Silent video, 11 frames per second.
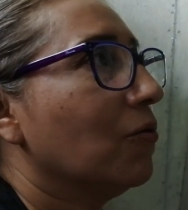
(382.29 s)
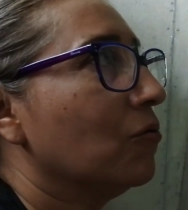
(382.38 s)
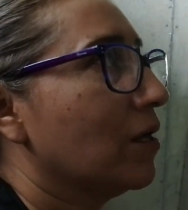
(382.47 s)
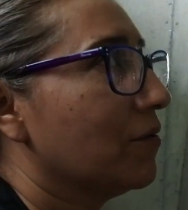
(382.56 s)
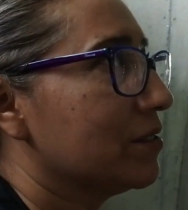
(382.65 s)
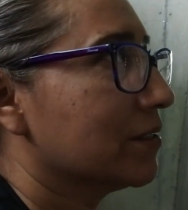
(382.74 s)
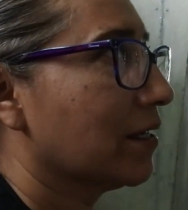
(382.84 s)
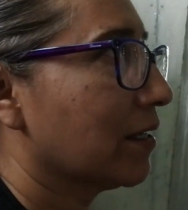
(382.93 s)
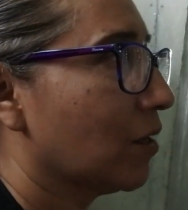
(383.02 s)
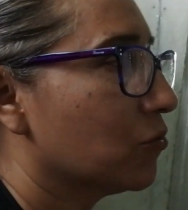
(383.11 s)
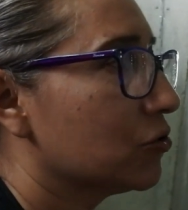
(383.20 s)
Una vez
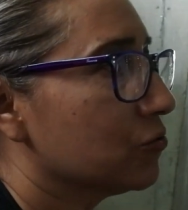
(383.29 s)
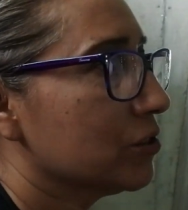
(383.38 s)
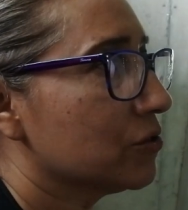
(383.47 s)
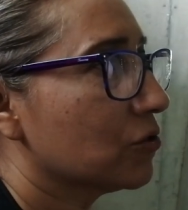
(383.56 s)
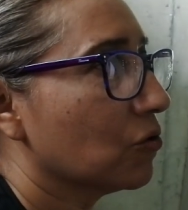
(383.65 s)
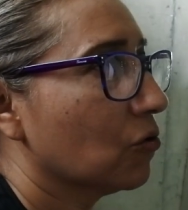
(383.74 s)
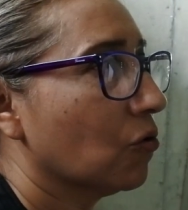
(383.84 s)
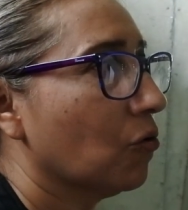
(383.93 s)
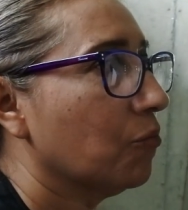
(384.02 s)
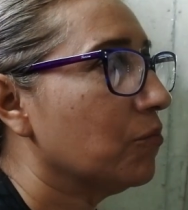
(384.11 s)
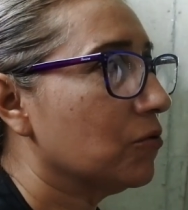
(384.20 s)
que guiamos
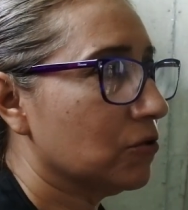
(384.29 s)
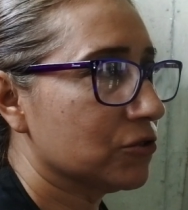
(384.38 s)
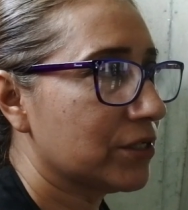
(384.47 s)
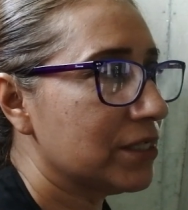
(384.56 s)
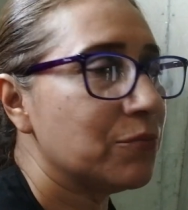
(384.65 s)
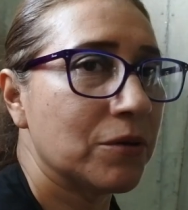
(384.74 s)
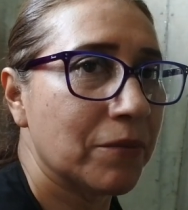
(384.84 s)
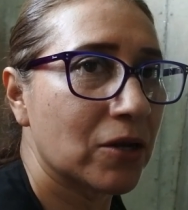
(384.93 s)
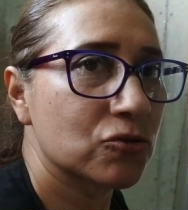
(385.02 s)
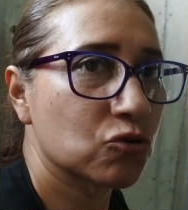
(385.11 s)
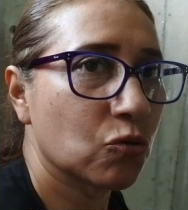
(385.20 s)
nuestro, los tres
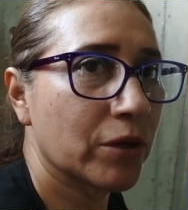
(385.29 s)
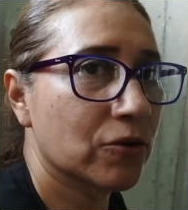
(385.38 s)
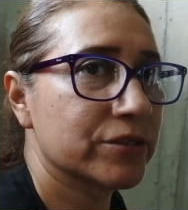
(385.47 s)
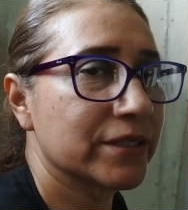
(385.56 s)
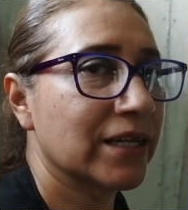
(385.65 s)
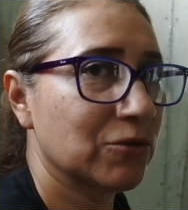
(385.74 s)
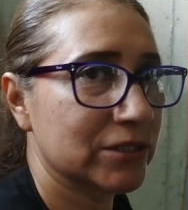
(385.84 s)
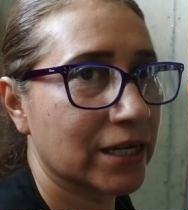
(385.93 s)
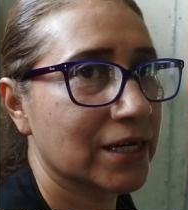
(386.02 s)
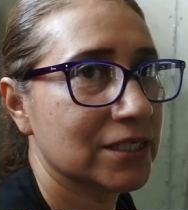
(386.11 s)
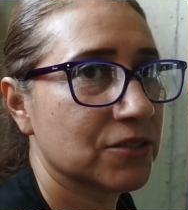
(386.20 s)
primeros números de
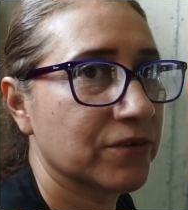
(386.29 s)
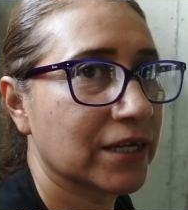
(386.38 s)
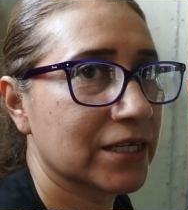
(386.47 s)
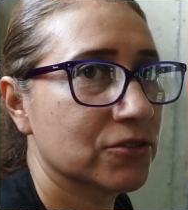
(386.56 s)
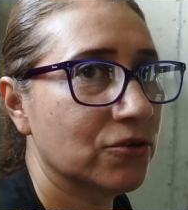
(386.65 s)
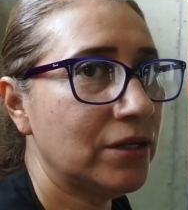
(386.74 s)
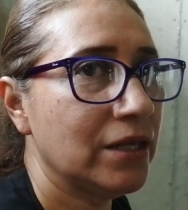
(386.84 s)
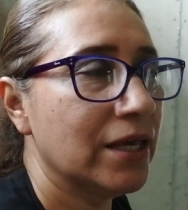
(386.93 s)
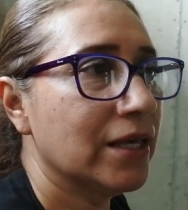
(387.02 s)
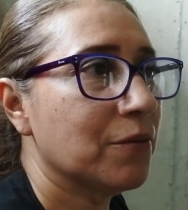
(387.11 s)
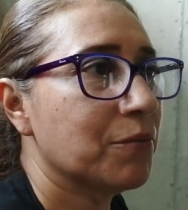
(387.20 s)
nuestra clasificación,
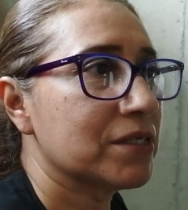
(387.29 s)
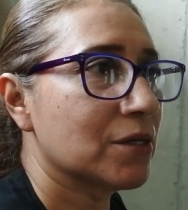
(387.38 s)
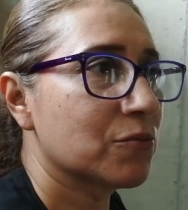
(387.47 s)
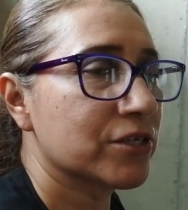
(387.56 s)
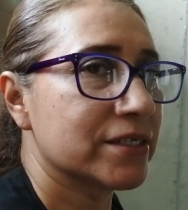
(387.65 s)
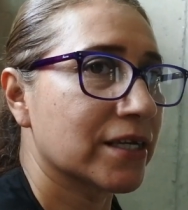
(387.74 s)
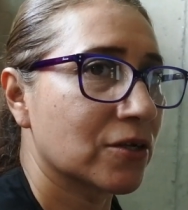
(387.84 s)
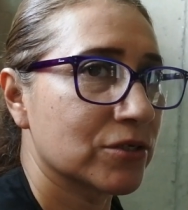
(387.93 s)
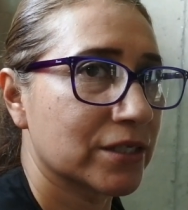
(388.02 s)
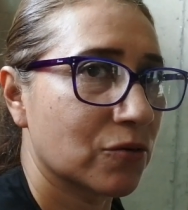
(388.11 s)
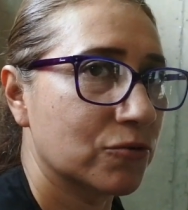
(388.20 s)
empezamos a hacer
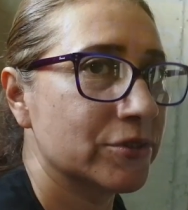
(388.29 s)
nuestra